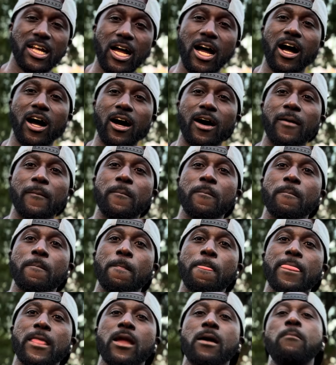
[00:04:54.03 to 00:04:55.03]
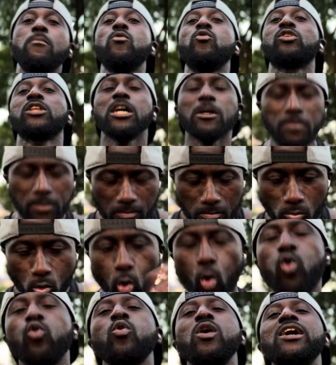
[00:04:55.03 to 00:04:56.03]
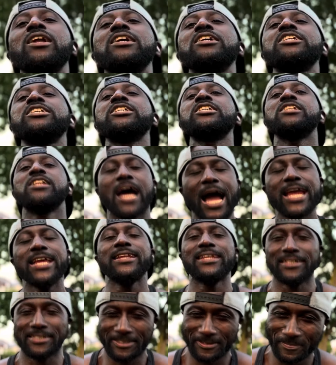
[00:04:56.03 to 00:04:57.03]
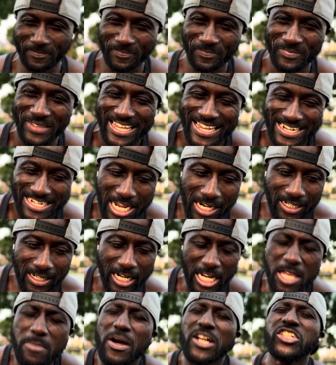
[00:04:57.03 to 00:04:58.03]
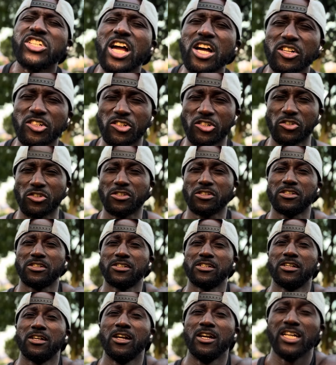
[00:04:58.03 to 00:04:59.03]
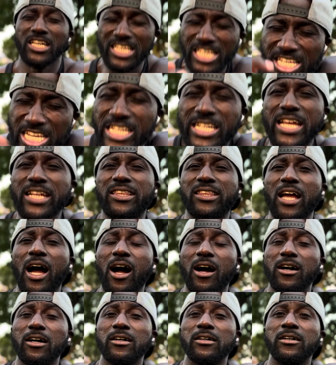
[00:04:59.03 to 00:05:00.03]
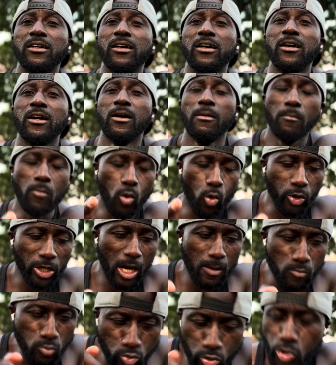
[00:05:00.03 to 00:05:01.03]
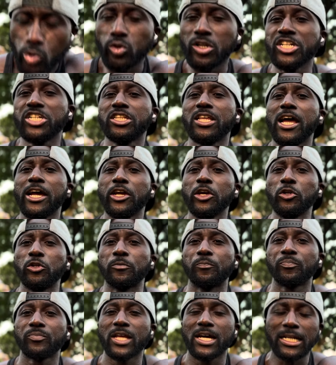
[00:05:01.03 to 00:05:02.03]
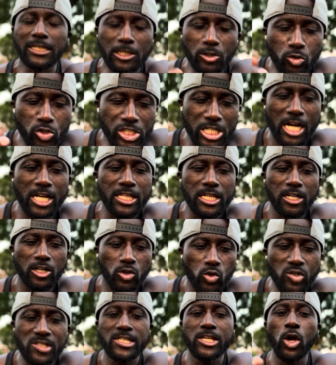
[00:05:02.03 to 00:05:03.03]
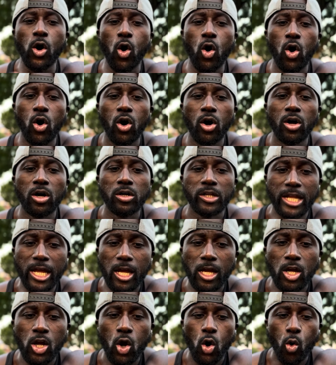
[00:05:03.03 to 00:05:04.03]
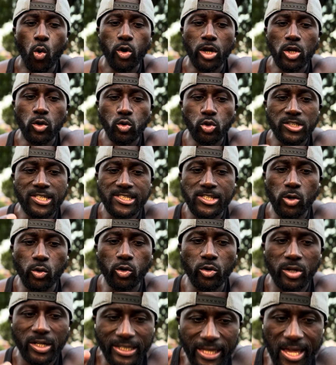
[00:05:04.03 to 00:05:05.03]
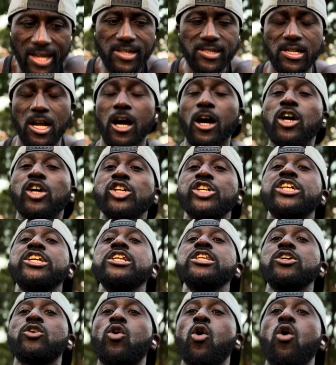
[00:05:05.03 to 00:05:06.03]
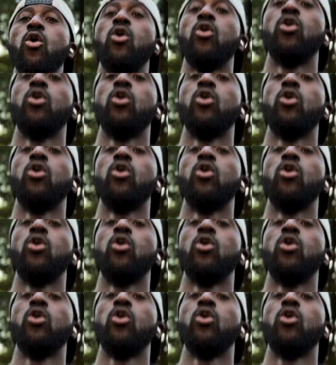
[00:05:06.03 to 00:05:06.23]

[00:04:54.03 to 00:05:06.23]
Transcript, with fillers: ら、もう多分もうこの話ないんです。だから今チャンス。いいネタ。もう俺は無料でしてあげる。あなたのチャンネル載せよう。ね。俺のストレート検査しに行こ